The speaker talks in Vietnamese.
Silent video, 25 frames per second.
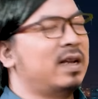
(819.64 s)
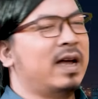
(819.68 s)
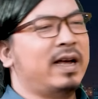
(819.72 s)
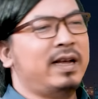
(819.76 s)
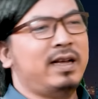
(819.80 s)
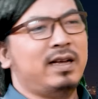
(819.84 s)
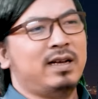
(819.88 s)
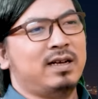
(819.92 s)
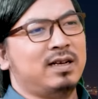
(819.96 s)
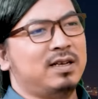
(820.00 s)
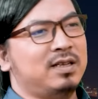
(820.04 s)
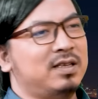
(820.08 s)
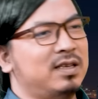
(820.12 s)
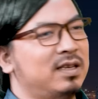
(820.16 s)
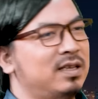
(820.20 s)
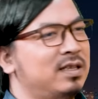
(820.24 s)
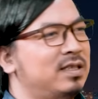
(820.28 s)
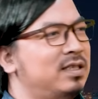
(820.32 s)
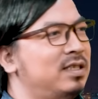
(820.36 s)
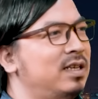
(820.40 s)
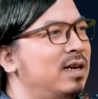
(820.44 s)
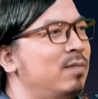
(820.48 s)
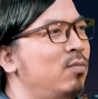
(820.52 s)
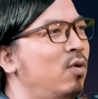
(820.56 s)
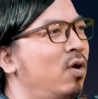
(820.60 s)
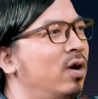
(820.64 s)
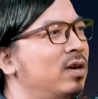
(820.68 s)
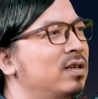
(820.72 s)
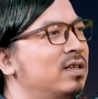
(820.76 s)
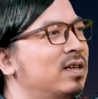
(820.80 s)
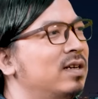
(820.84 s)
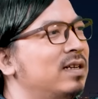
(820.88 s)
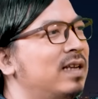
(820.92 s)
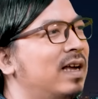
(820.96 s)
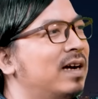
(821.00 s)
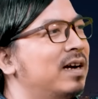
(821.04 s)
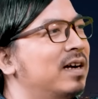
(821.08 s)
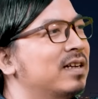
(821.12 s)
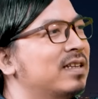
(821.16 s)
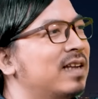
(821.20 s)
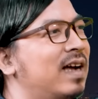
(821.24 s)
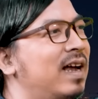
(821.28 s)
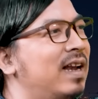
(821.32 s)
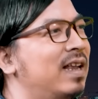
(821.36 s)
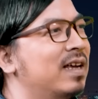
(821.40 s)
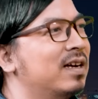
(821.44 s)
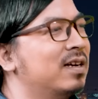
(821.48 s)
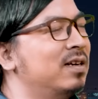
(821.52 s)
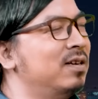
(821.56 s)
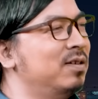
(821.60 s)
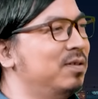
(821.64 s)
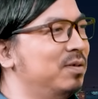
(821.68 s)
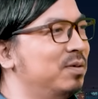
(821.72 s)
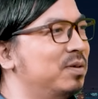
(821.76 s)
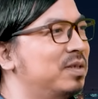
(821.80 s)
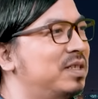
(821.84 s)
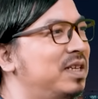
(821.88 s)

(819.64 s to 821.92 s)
thì đấy chia buồn cho nhà người ta lại cứ